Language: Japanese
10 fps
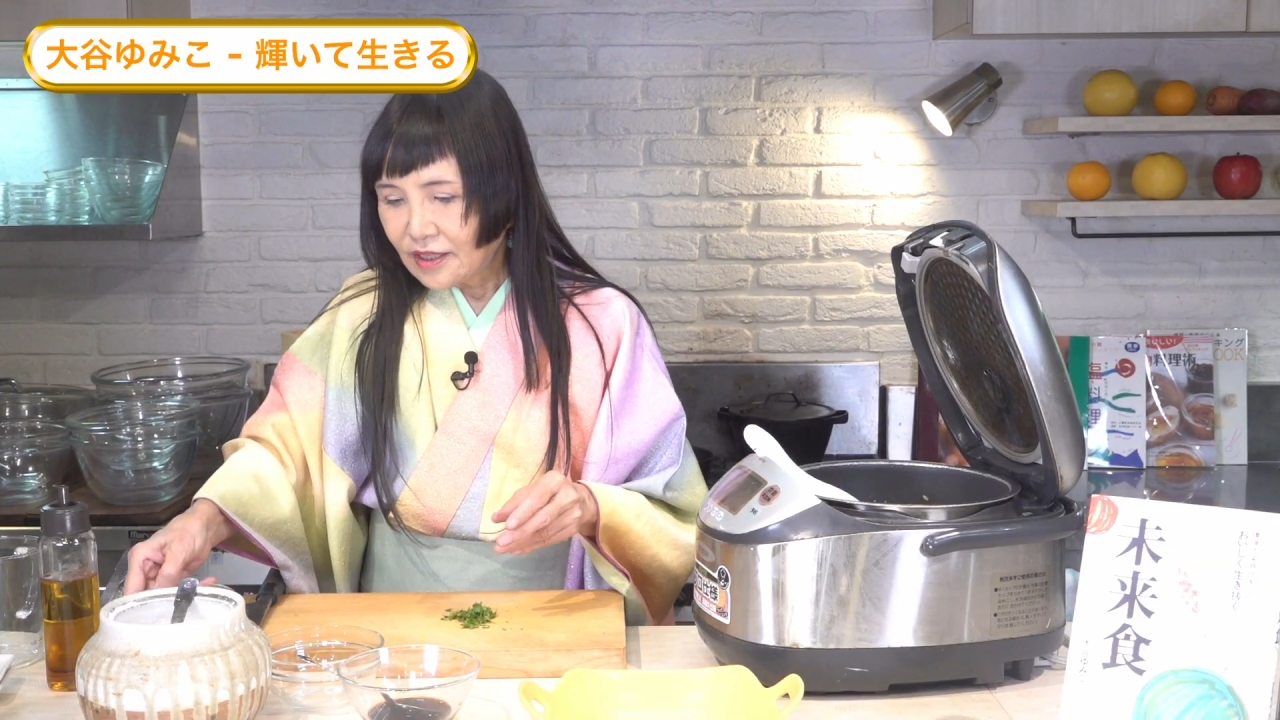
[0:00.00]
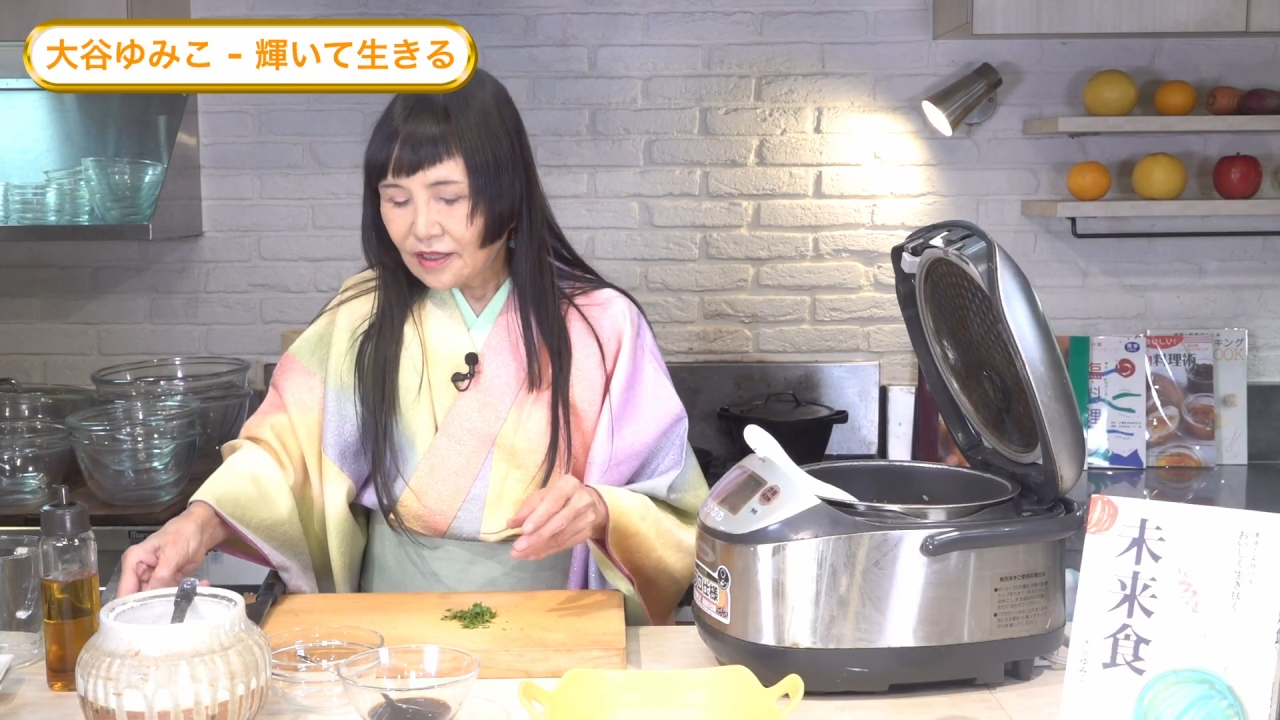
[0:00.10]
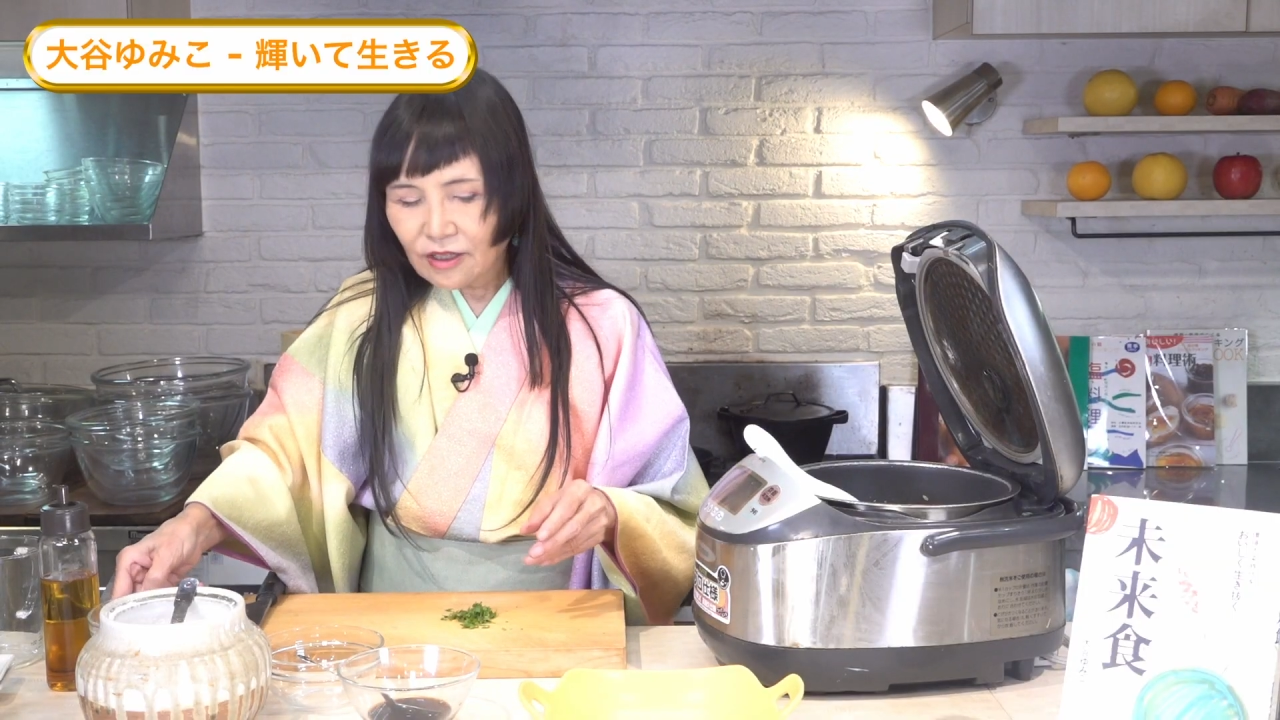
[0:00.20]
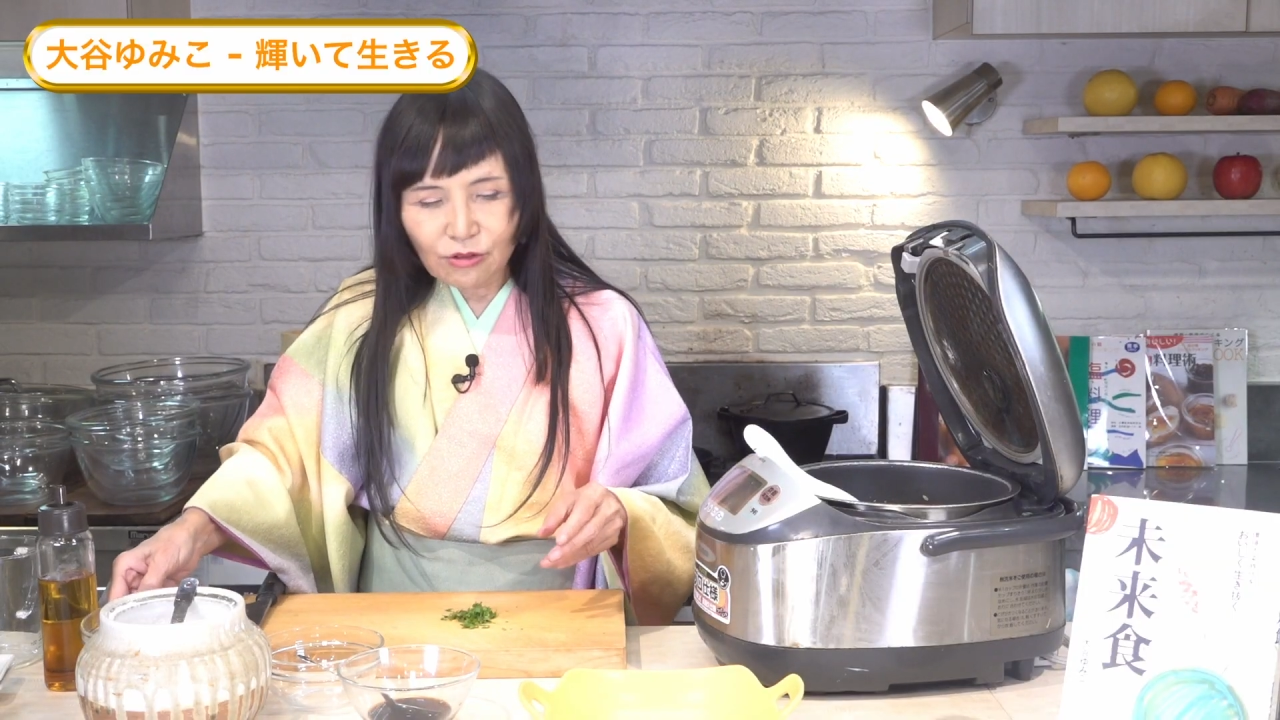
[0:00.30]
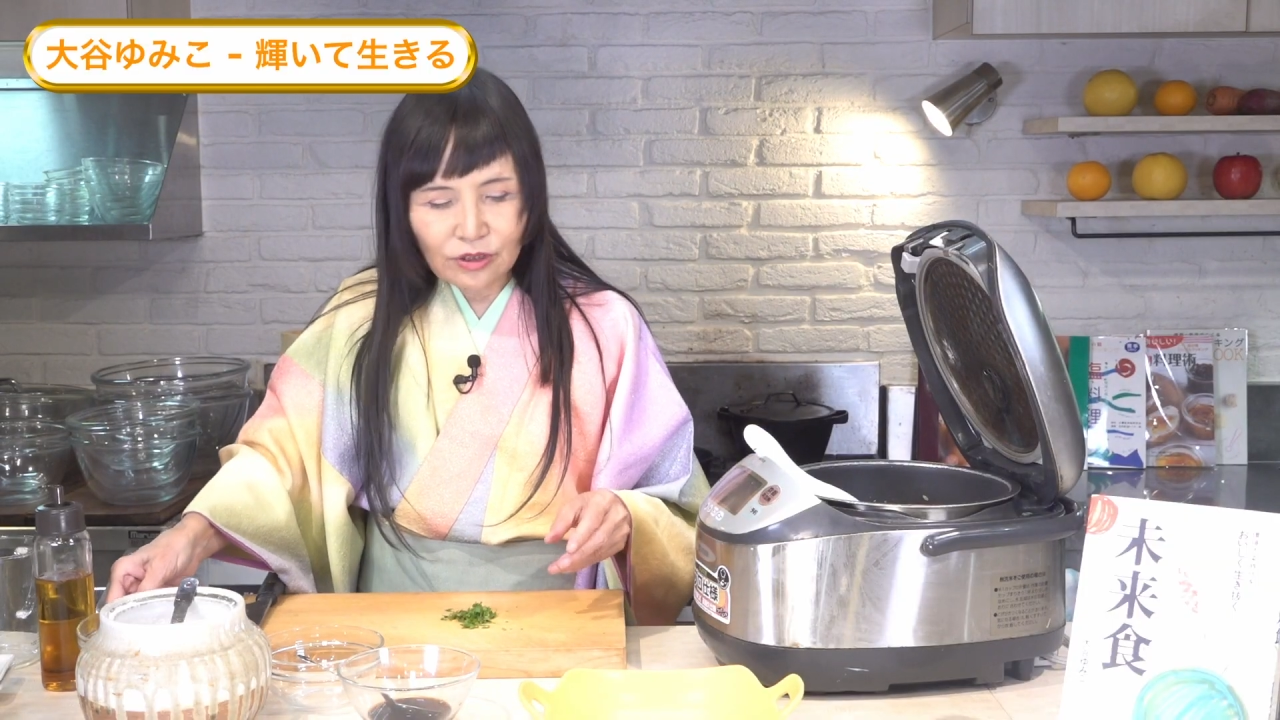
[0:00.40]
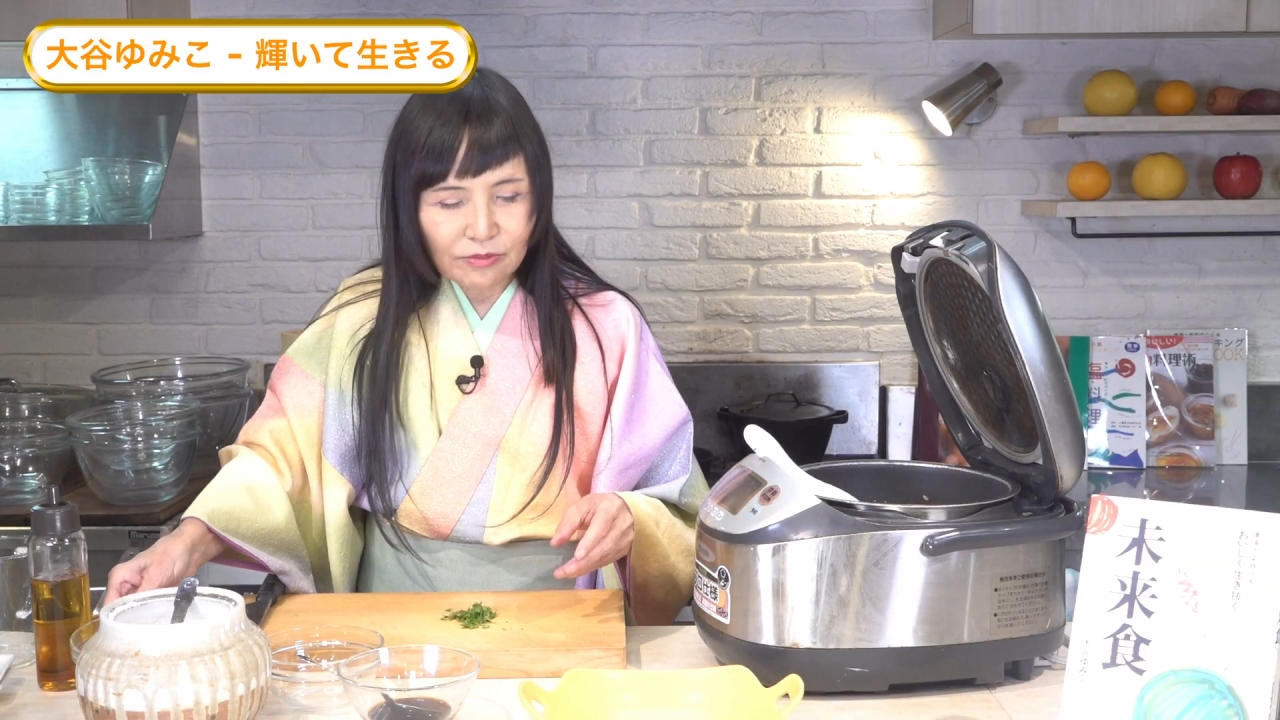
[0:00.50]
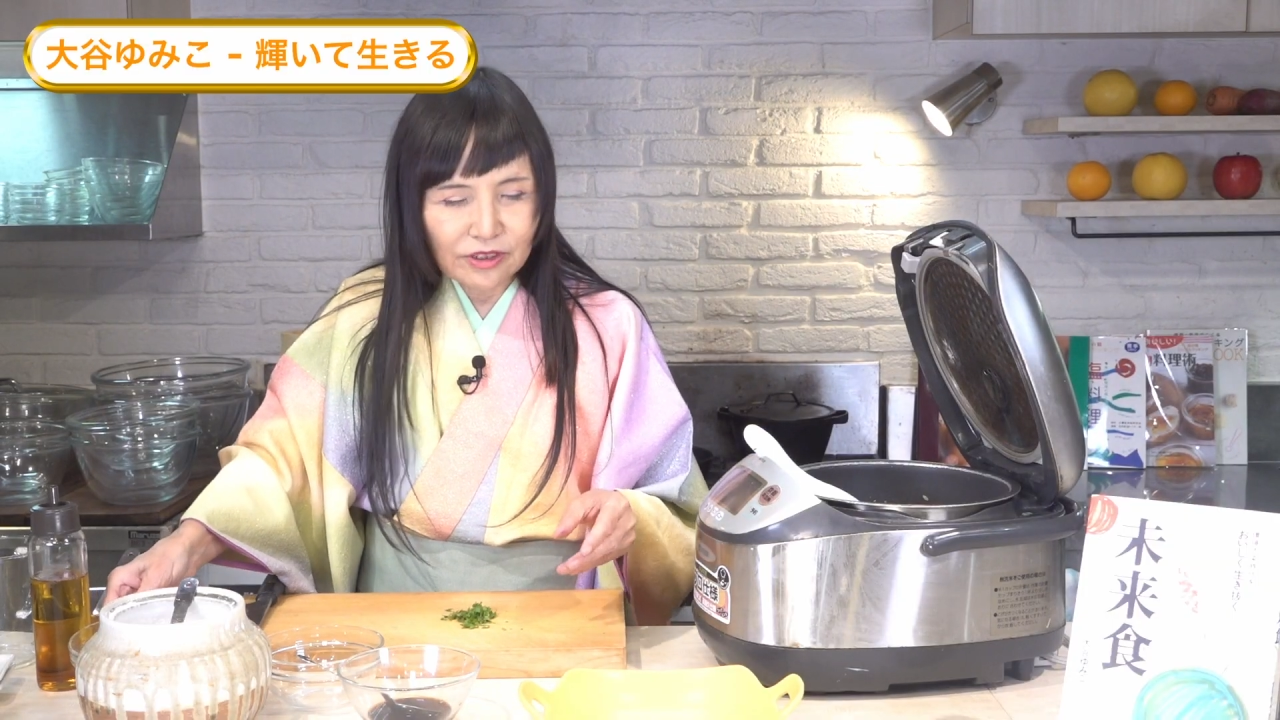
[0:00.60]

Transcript: レンコンって